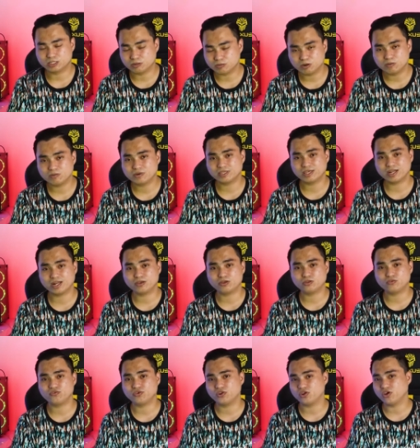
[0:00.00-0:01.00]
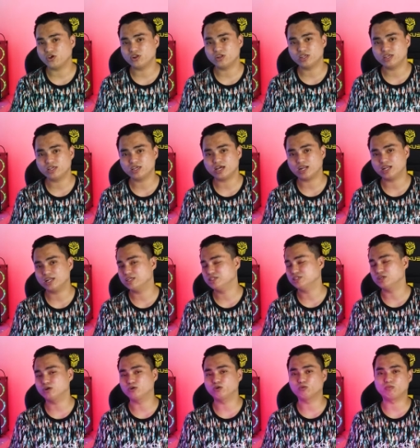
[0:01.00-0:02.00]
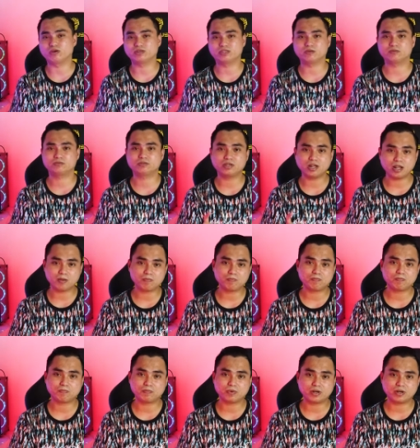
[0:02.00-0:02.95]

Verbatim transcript: Sebelum kita lanjut video ini, kalian jangan lupa subscribe,